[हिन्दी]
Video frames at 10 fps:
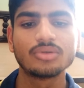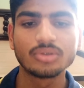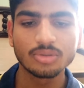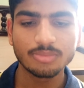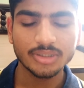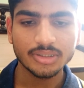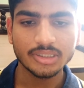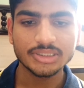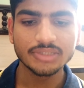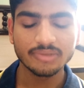गोल को
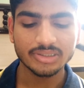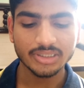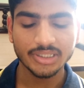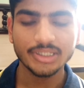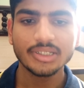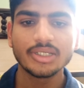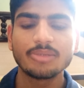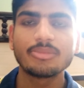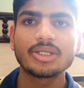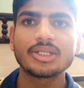अचीव कर सकें
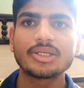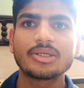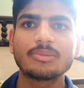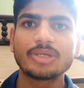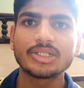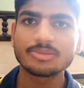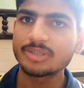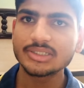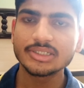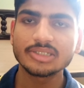मैंने मैथ्स
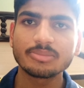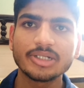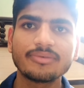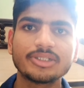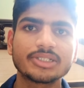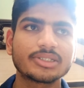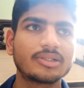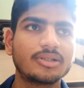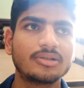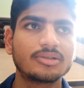माइंड सर से पढ़ी फिजिक्स
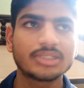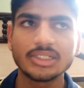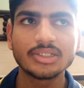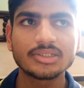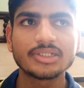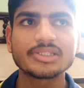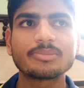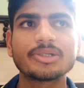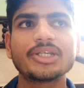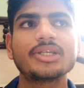शैलेंद्र सर
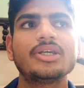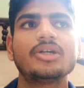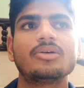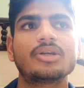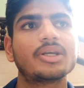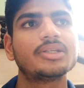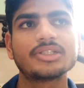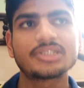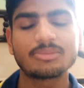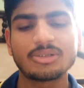से पढ़ी और इंग्लिश
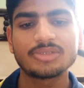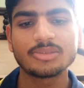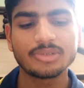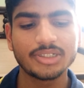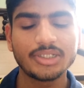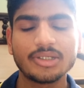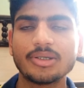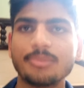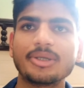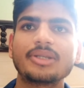दीक्षा मैम से पढ़ी
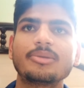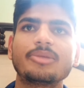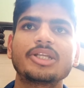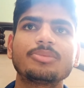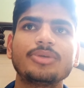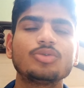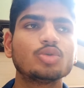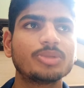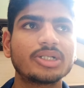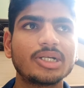मैंने मैथ में
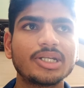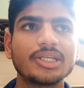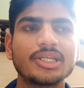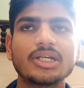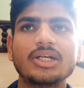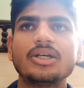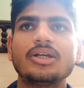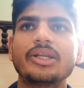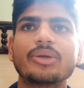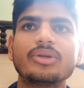सुपर थर्टी किया
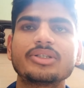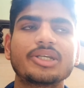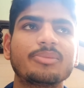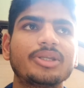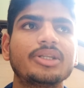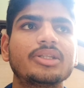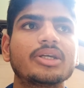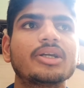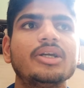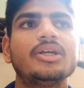रेगुलर छः महीने
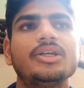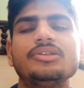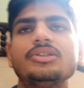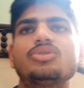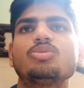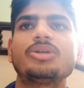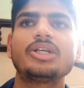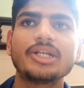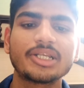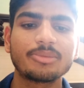तक ये सुपर
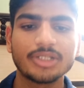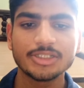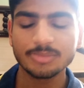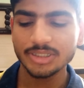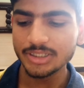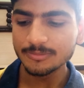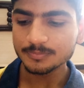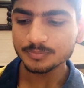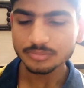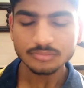थर्टी ने मेरी स्पीड
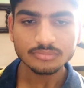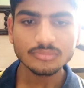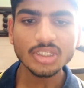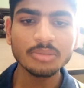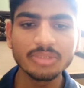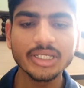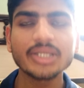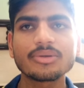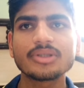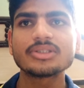मेरी
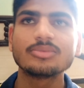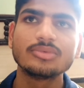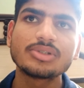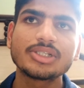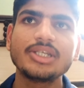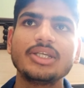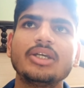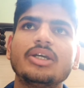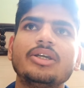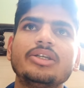एक्यूरेसी बूस्ट की
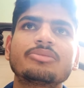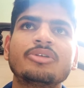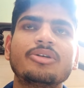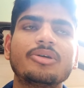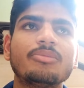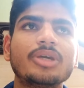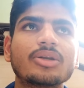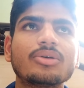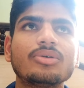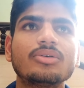इसमें
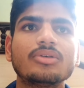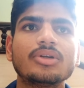मेरे को